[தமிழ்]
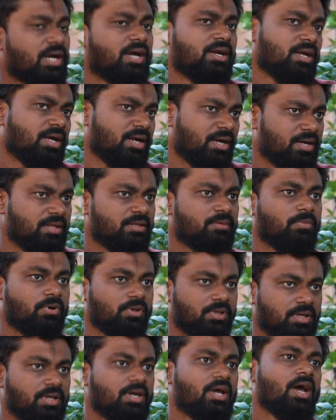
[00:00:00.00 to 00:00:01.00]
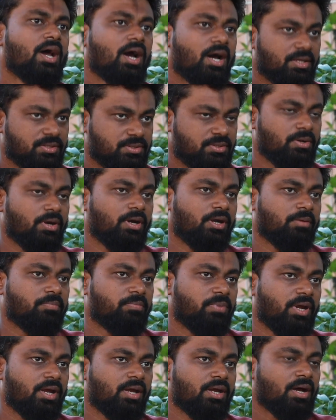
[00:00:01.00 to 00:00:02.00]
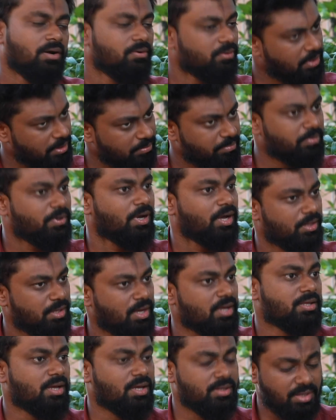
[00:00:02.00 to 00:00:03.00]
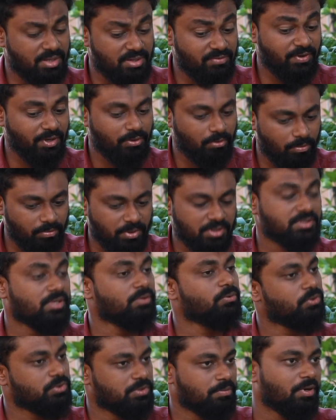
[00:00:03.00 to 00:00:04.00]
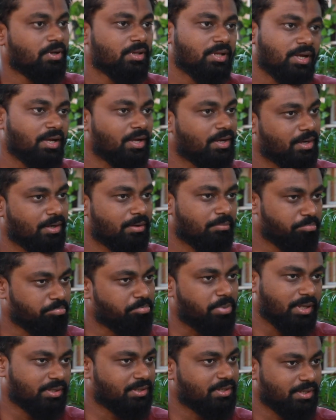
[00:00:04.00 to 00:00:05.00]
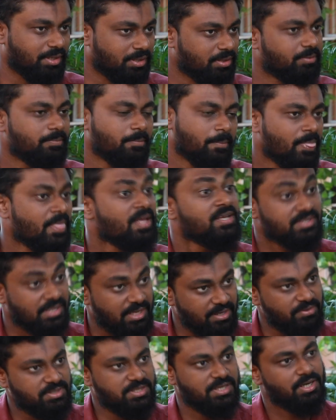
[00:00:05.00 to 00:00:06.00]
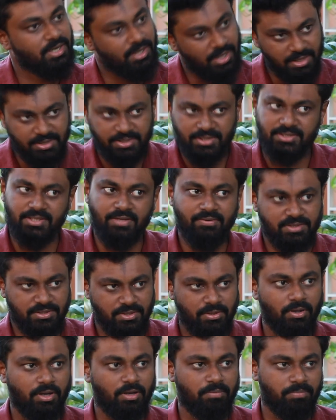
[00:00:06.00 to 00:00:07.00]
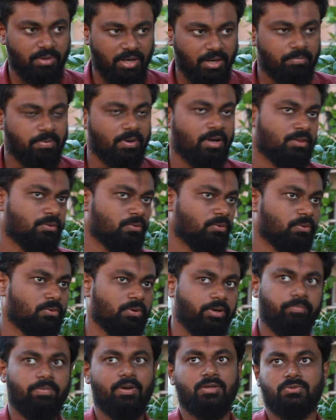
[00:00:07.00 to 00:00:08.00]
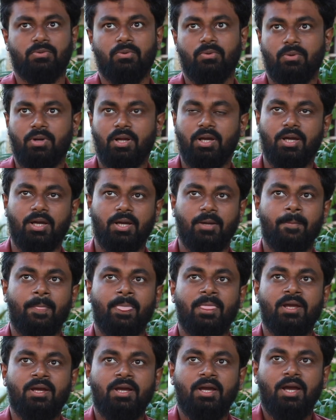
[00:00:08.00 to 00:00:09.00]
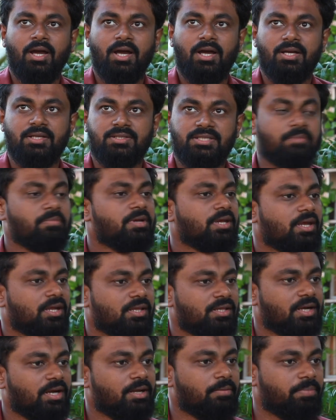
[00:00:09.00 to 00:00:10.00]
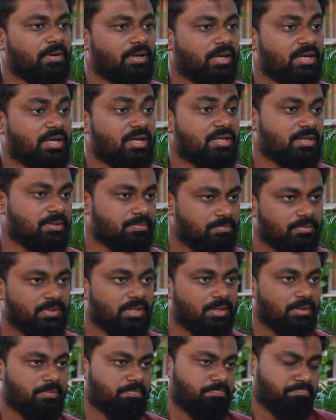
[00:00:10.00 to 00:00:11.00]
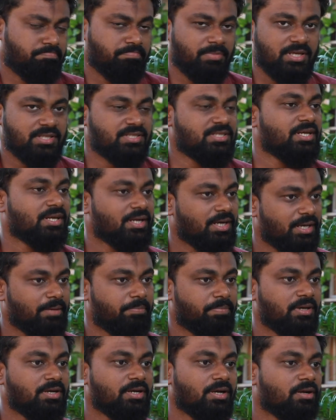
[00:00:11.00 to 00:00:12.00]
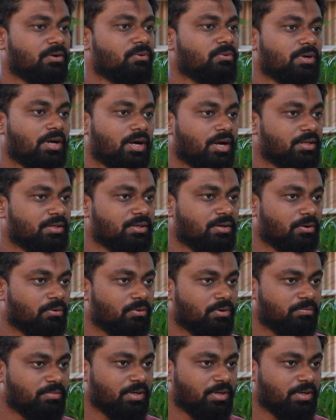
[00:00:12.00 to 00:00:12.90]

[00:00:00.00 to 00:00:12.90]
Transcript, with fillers: அண்ட் எழுதும் போது அது ஸ்டீரியோ டைப் பிரேக் ஆகுதுன்னா அது அது இன்ஃபேக்ட் ரொம்ப சந்தோஷமாக தான் நாங்கள் பார்த்தோம் eh? சில விஷயங்கள் கான்ஷியஸாகவே ஸ்டீரியோ டைப் பிரேக் பண்ணுது உங்களுக்கு குறிப்பாக சொல்லணும்னா சமைக்கிறதுனாலே இப்போ கிச்சன்னாலே பெண்களுக்கு உண்டானதுன்ற ஒரு